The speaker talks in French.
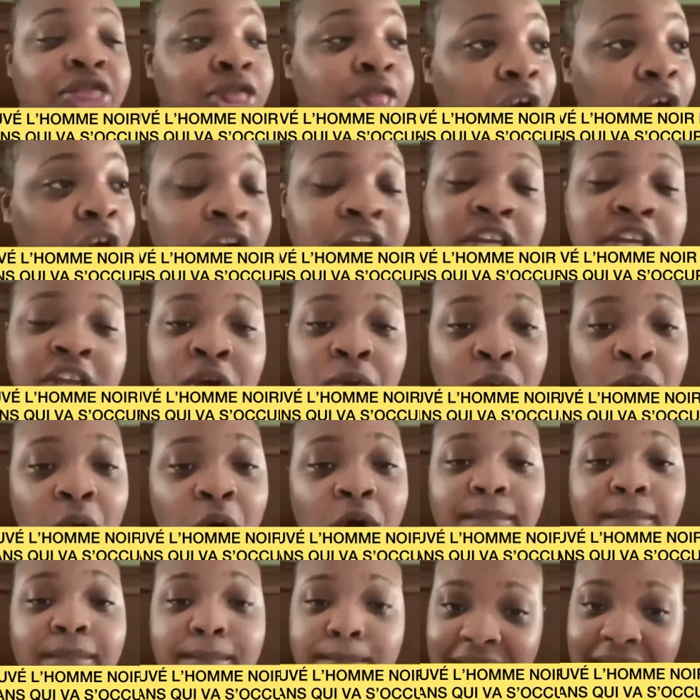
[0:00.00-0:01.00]

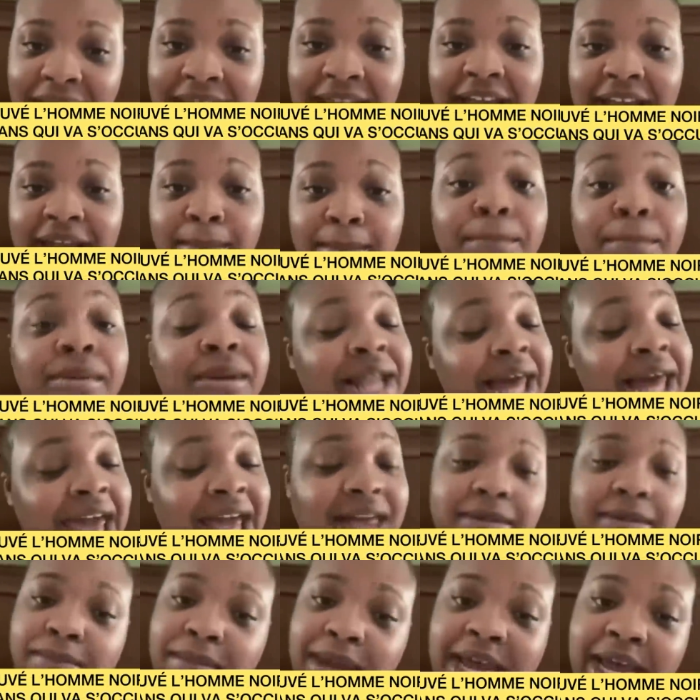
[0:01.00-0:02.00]
30-year-old man,
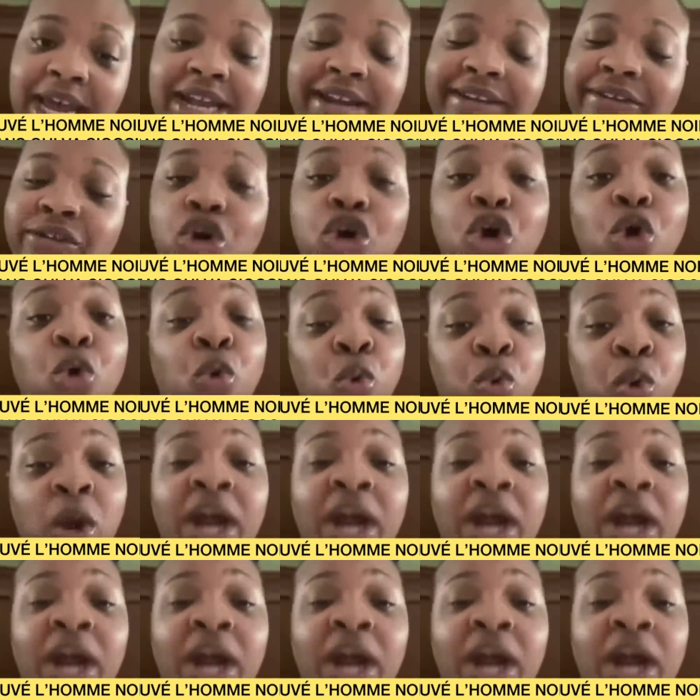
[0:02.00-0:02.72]
black man that's gonna